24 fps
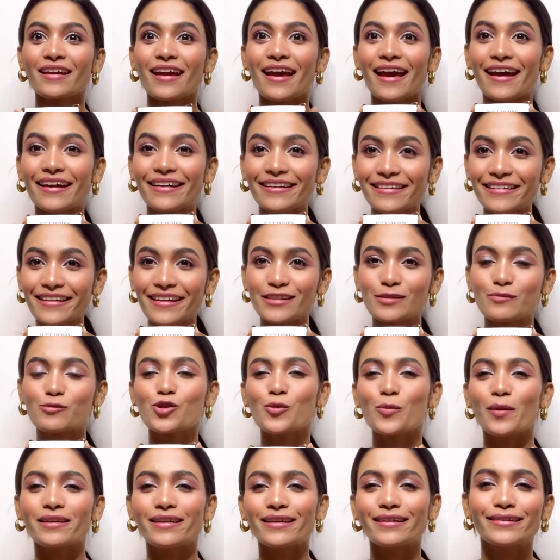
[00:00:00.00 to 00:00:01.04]
एंड ये मुझे
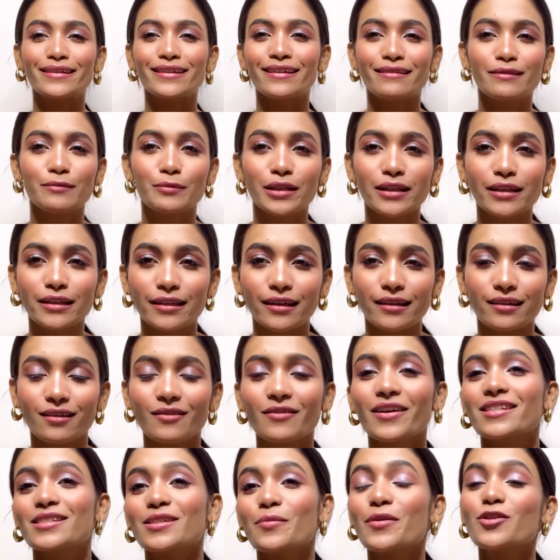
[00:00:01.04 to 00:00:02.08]
पता ही लग भी नहीं रहा था
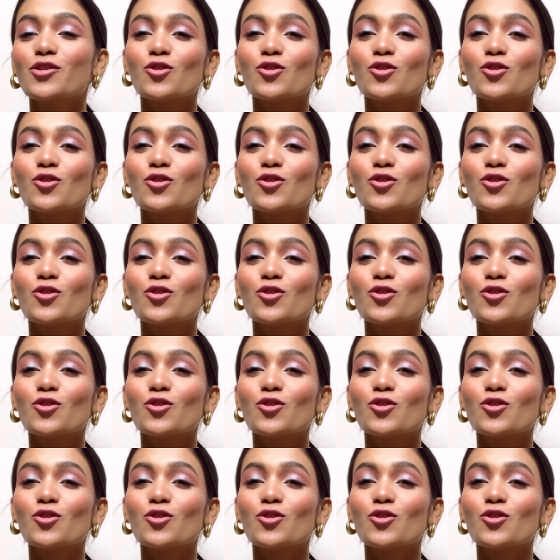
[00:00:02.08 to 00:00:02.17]
वैसे मैं